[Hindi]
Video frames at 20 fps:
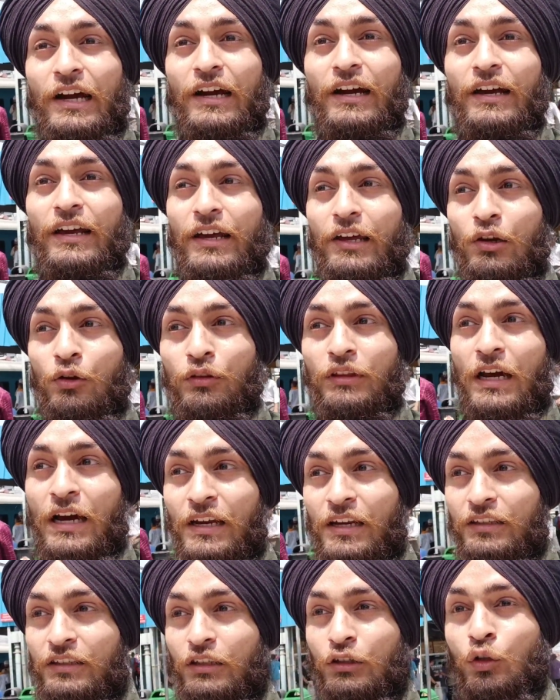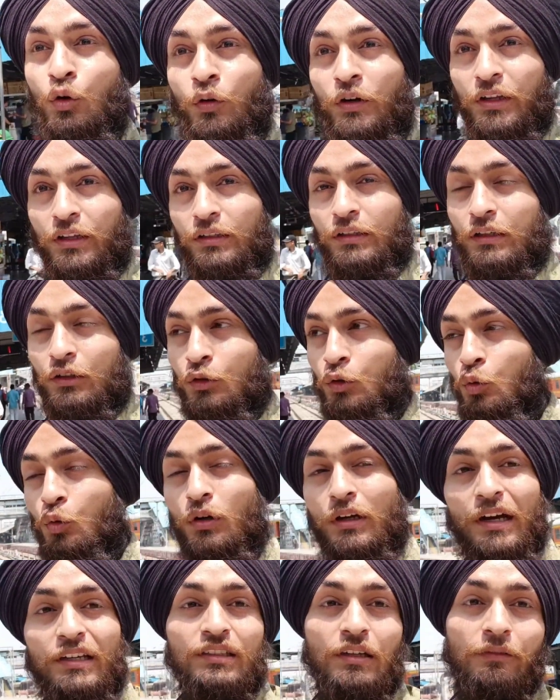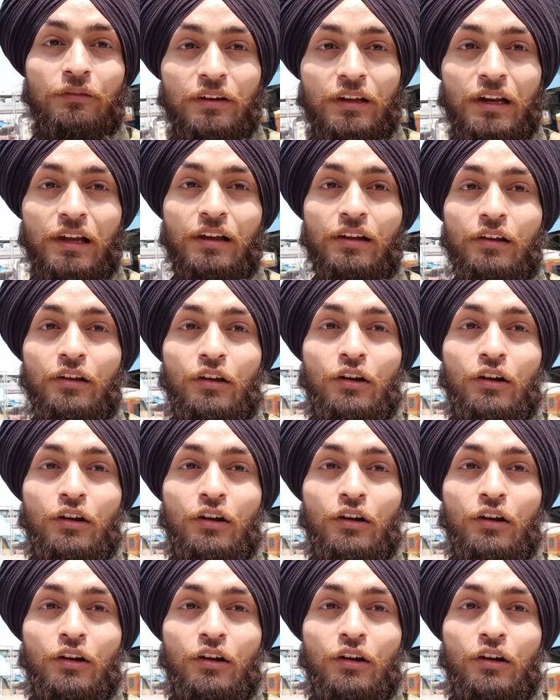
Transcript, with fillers: आ गए हैं लुधियाने से थोड़ी दूर का ही सफ़र है